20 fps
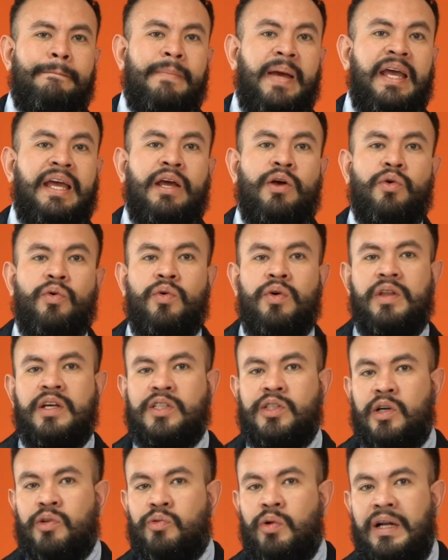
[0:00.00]
México y de
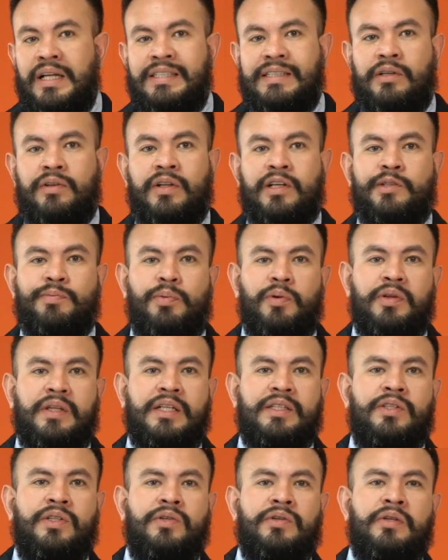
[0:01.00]
su actual estado de
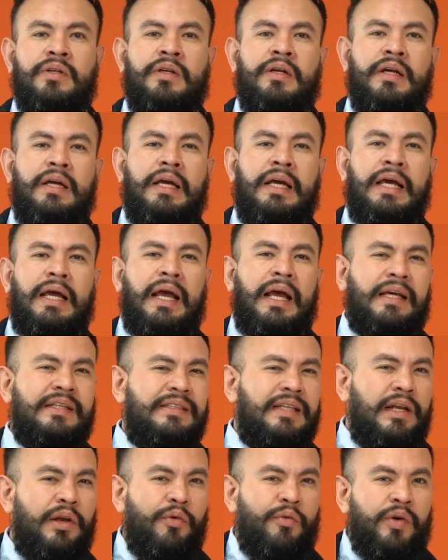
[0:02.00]
explotación.
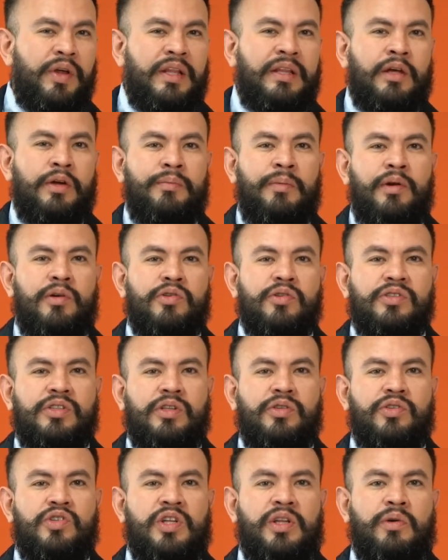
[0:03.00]
Este libro fue editado en
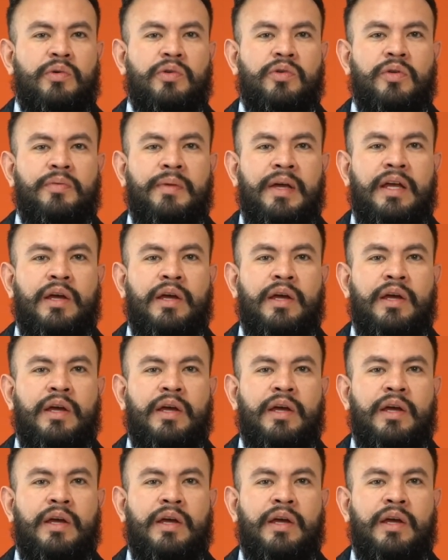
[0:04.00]
1884 en